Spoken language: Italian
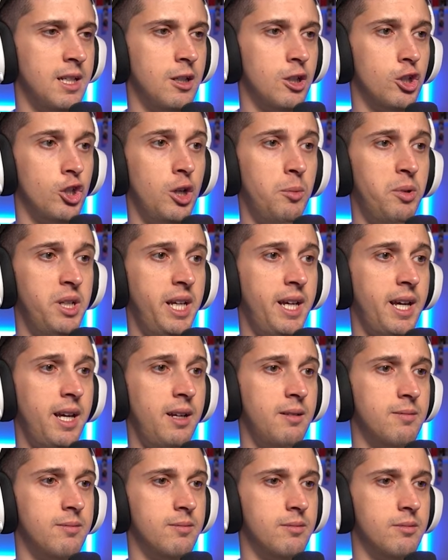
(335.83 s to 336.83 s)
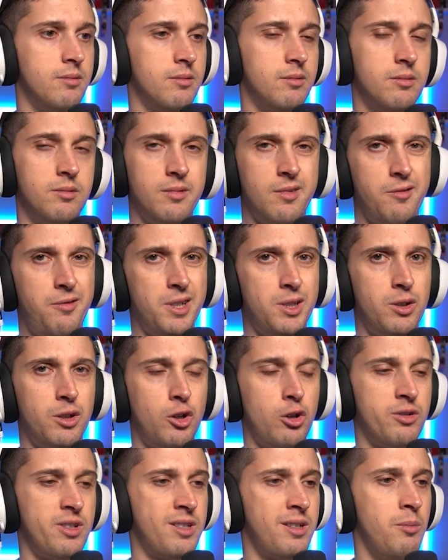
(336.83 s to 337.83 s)
Dopodiché, fate una
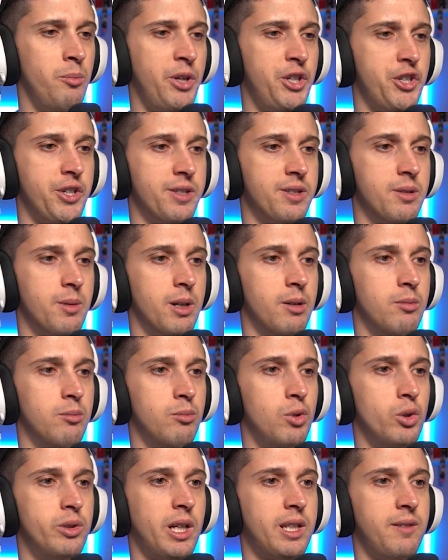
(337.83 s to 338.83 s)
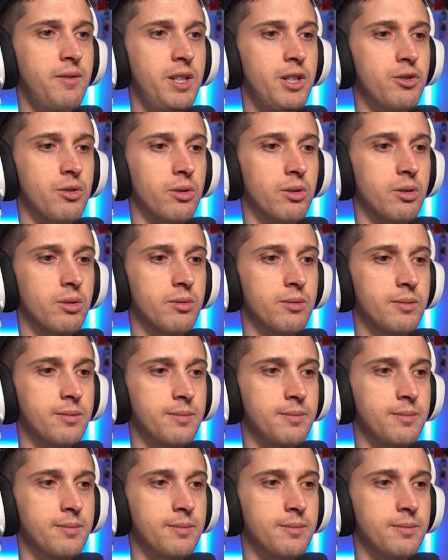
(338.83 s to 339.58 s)
cosa semplicissima, buttatevi di sotto.